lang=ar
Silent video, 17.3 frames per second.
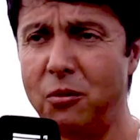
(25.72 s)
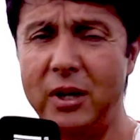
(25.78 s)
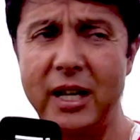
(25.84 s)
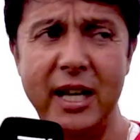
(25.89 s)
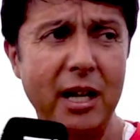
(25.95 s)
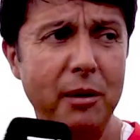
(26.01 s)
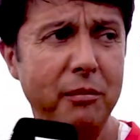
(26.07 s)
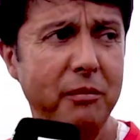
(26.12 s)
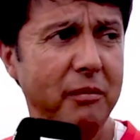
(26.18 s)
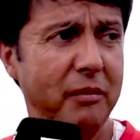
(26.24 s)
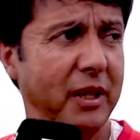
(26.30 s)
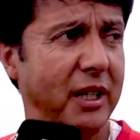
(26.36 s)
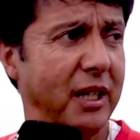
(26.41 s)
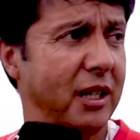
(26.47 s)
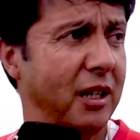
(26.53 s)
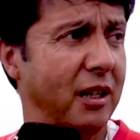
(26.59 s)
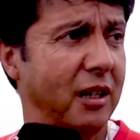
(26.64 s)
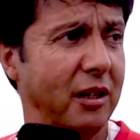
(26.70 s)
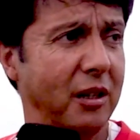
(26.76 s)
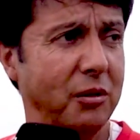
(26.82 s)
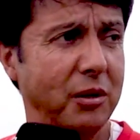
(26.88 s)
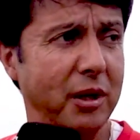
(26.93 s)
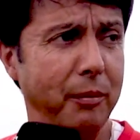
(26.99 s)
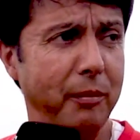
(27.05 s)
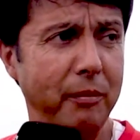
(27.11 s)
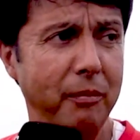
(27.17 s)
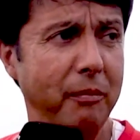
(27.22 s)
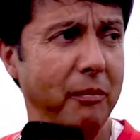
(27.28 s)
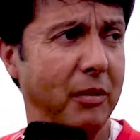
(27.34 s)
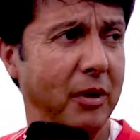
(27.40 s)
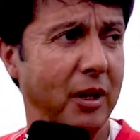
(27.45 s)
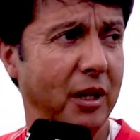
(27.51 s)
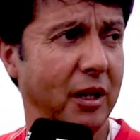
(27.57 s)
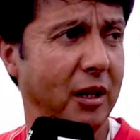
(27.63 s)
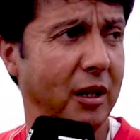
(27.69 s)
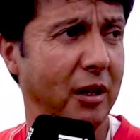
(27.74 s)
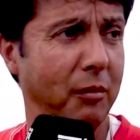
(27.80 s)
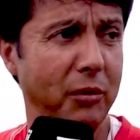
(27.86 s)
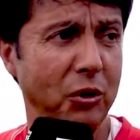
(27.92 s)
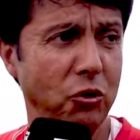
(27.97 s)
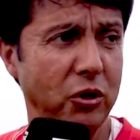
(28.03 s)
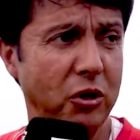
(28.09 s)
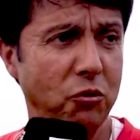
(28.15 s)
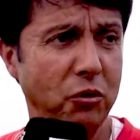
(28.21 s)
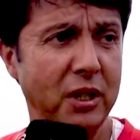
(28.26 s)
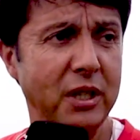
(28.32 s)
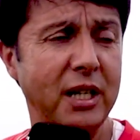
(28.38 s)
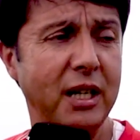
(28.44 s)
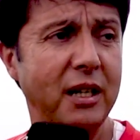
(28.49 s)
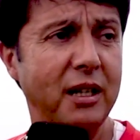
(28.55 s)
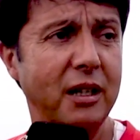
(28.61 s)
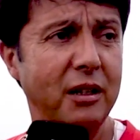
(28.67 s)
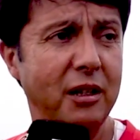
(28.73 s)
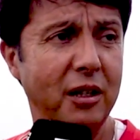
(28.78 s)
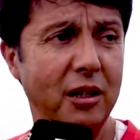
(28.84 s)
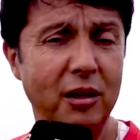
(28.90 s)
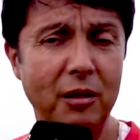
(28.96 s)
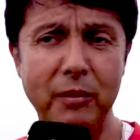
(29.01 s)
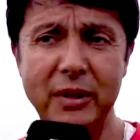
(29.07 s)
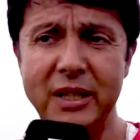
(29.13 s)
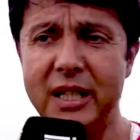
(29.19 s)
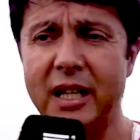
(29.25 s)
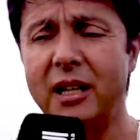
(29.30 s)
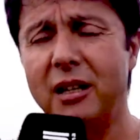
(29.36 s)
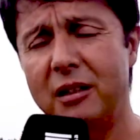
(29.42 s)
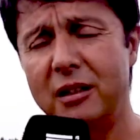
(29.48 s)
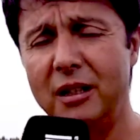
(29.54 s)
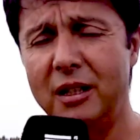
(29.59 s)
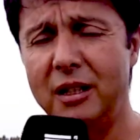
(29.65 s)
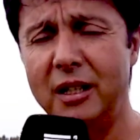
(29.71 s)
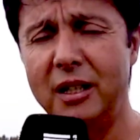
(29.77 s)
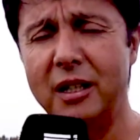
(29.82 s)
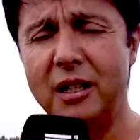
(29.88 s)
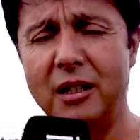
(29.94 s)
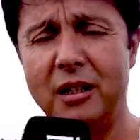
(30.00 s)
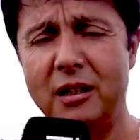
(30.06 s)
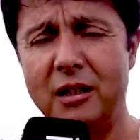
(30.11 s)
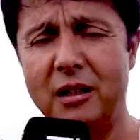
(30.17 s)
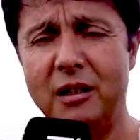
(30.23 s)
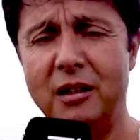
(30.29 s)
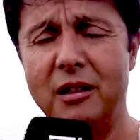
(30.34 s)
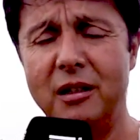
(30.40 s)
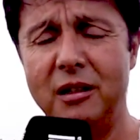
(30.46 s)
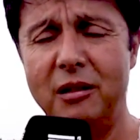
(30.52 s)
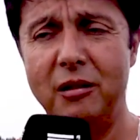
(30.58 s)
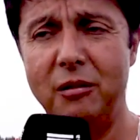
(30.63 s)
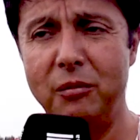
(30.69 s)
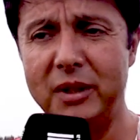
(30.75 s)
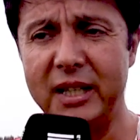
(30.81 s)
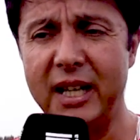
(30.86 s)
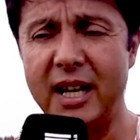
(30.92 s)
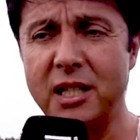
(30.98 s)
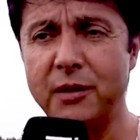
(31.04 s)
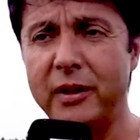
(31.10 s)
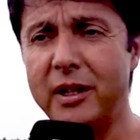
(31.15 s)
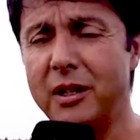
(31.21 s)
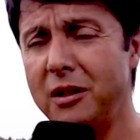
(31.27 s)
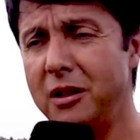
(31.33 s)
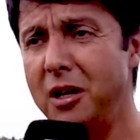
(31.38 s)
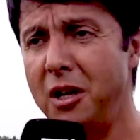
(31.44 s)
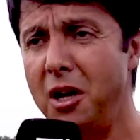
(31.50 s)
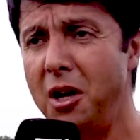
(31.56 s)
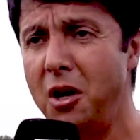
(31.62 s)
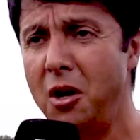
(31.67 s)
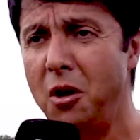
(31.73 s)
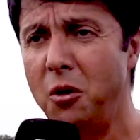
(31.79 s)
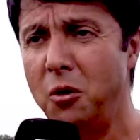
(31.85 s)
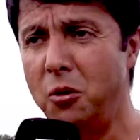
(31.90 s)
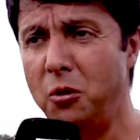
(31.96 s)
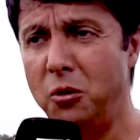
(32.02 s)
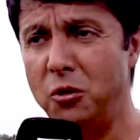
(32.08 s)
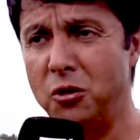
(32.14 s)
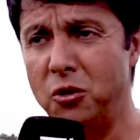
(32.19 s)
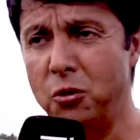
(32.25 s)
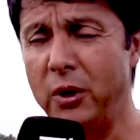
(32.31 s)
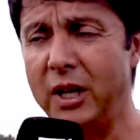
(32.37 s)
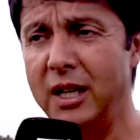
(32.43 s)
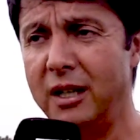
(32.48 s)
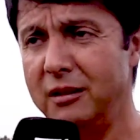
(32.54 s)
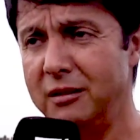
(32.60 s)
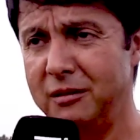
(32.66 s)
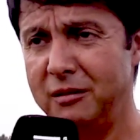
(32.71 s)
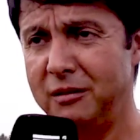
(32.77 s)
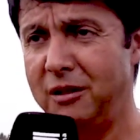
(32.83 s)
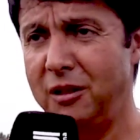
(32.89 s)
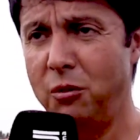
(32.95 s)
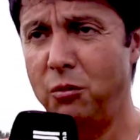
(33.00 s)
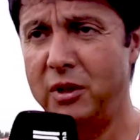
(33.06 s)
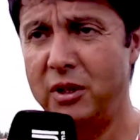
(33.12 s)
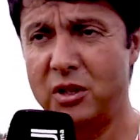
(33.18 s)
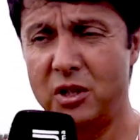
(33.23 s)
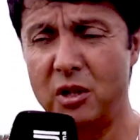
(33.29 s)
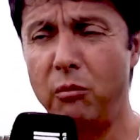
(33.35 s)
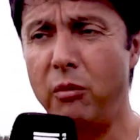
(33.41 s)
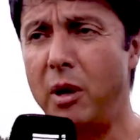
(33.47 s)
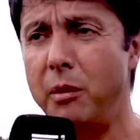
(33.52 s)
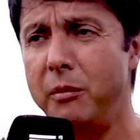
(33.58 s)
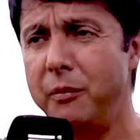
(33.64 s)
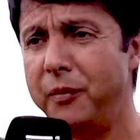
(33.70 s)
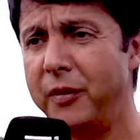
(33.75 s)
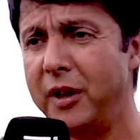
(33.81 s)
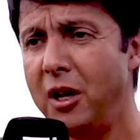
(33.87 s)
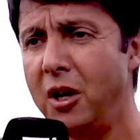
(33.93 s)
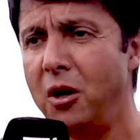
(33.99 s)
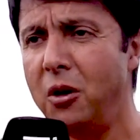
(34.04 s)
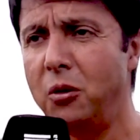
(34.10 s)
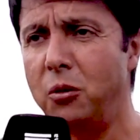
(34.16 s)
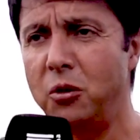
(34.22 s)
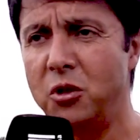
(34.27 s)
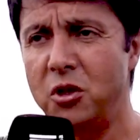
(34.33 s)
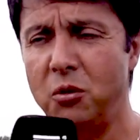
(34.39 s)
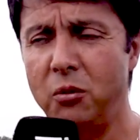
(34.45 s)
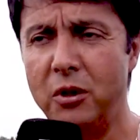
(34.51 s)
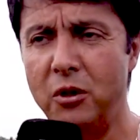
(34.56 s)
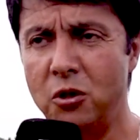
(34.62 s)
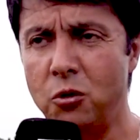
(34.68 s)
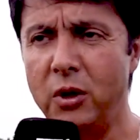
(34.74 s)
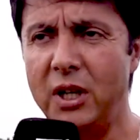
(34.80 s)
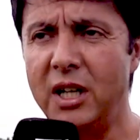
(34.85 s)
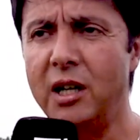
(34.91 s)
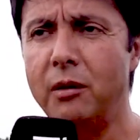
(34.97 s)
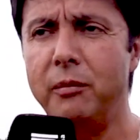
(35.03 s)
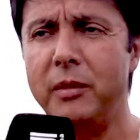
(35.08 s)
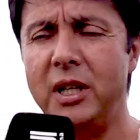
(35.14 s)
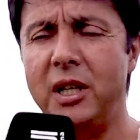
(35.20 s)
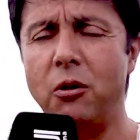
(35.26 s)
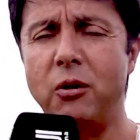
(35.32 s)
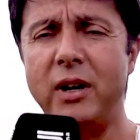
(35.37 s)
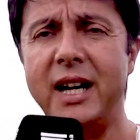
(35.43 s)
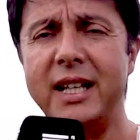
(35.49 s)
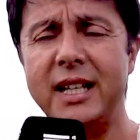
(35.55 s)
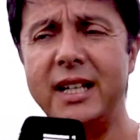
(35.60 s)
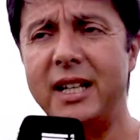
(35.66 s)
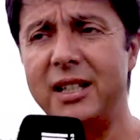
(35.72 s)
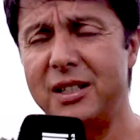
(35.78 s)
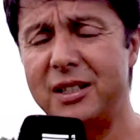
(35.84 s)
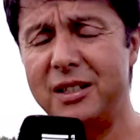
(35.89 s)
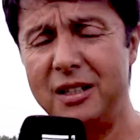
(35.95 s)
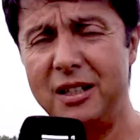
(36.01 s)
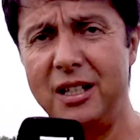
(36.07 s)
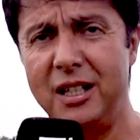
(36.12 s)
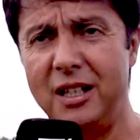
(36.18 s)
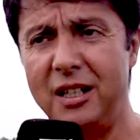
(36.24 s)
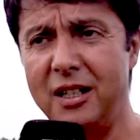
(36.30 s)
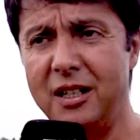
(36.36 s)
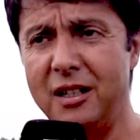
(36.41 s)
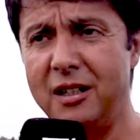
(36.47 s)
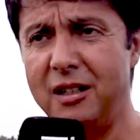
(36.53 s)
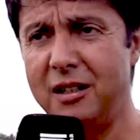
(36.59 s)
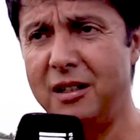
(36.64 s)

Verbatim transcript: كل عام هي آه، منتوجات شويه تاع البطيخ اللي هي بطيخ اصفر والسويله اللي هو الشمام والسويله من نوع اناناس اللي هي